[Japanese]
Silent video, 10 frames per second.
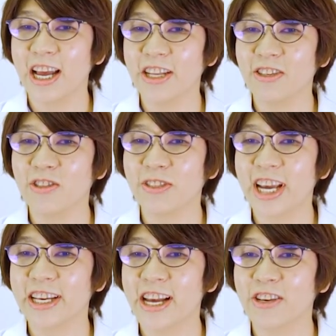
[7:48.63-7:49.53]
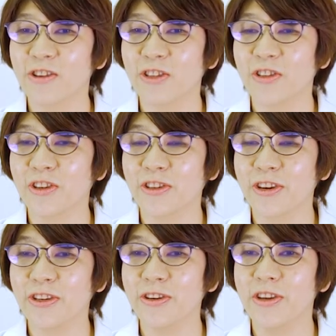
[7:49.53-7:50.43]
あと腸内環境を整
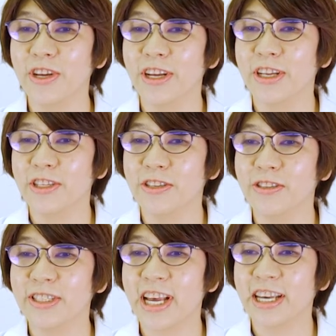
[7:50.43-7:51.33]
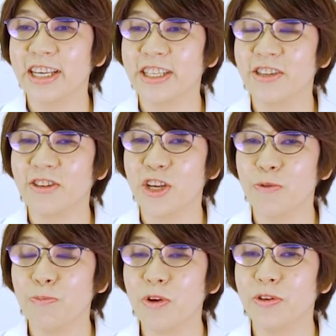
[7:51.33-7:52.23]
える乳酸菌食
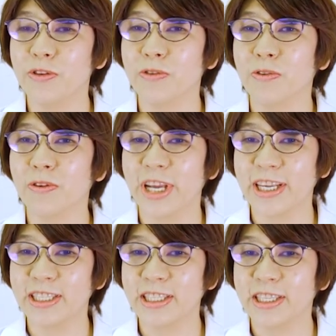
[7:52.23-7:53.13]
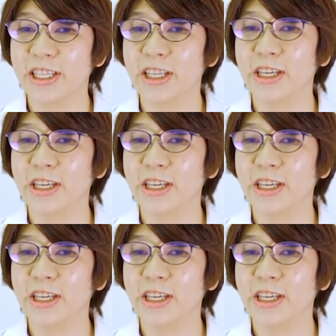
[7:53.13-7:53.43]
品も有効です。